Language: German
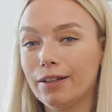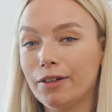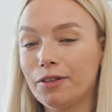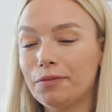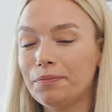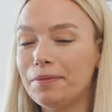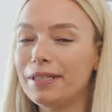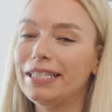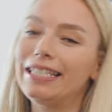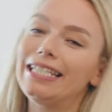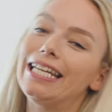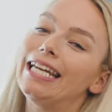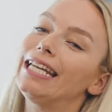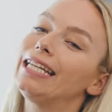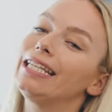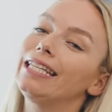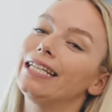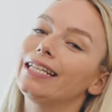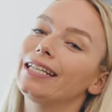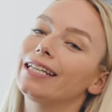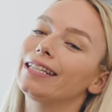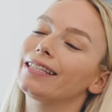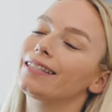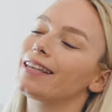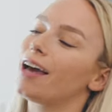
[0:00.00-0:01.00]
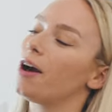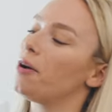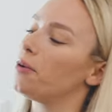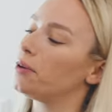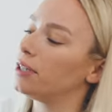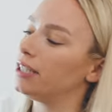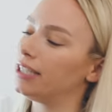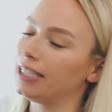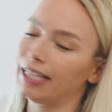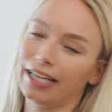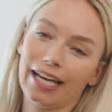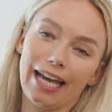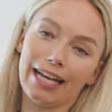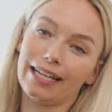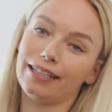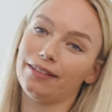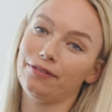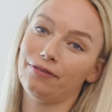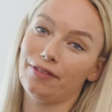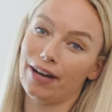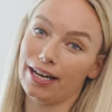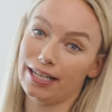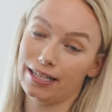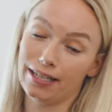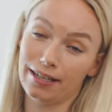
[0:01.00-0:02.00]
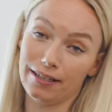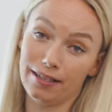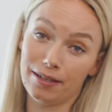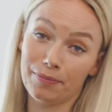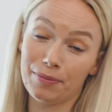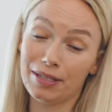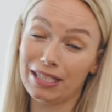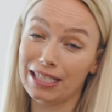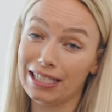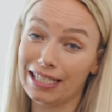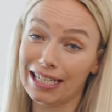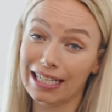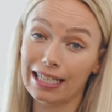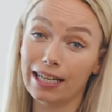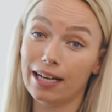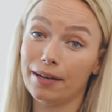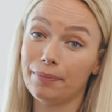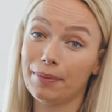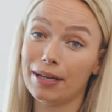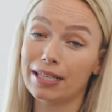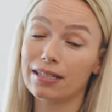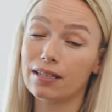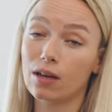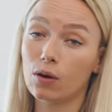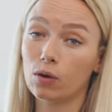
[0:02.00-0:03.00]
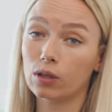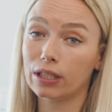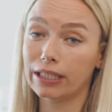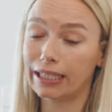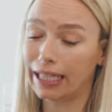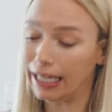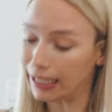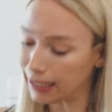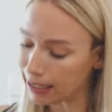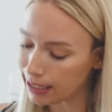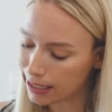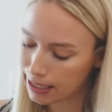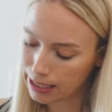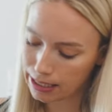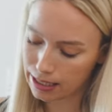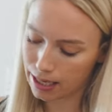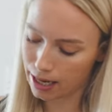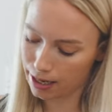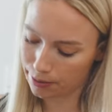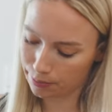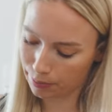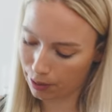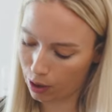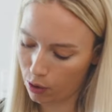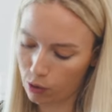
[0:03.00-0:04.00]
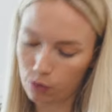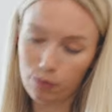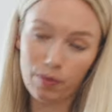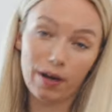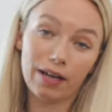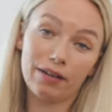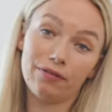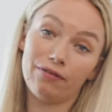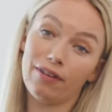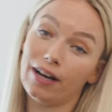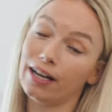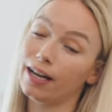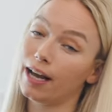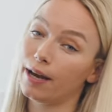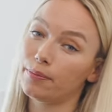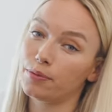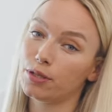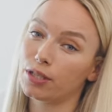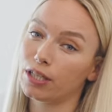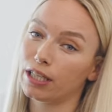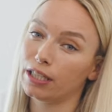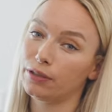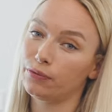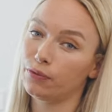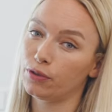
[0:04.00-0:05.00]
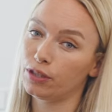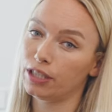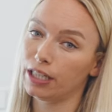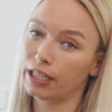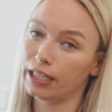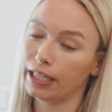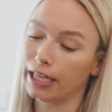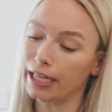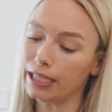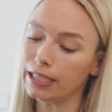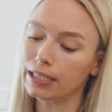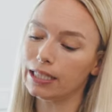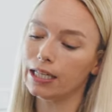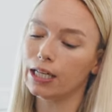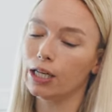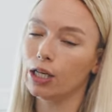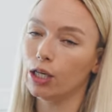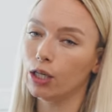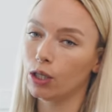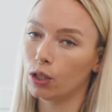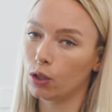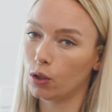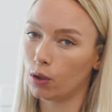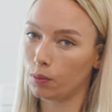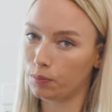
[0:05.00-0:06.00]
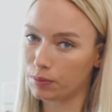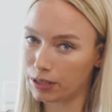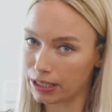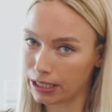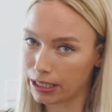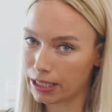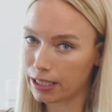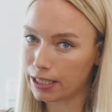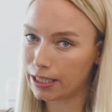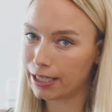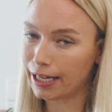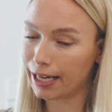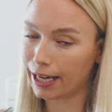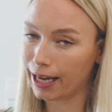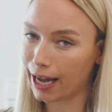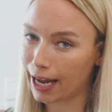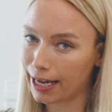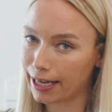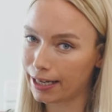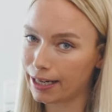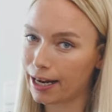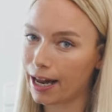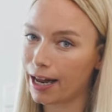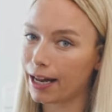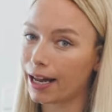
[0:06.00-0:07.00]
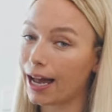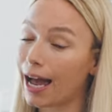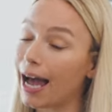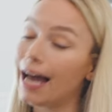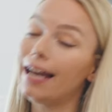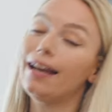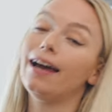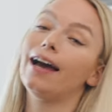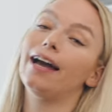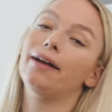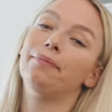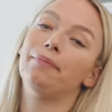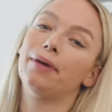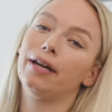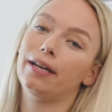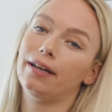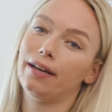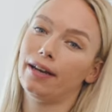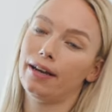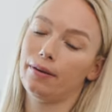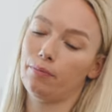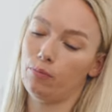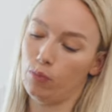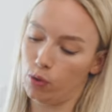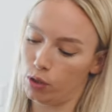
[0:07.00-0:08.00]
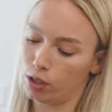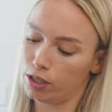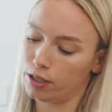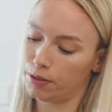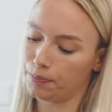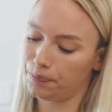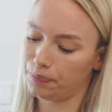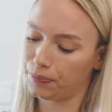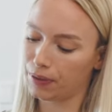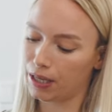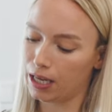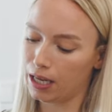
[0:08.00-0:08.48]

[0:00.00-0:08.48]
Und mit denen hier geht's auch direkt weiter. Damit die DKMS auch ganz sicher einen brauchbaren Wangenabstrich von dir kriegt, kommen die hier der Reihe nach alle einmal in deinen Mund.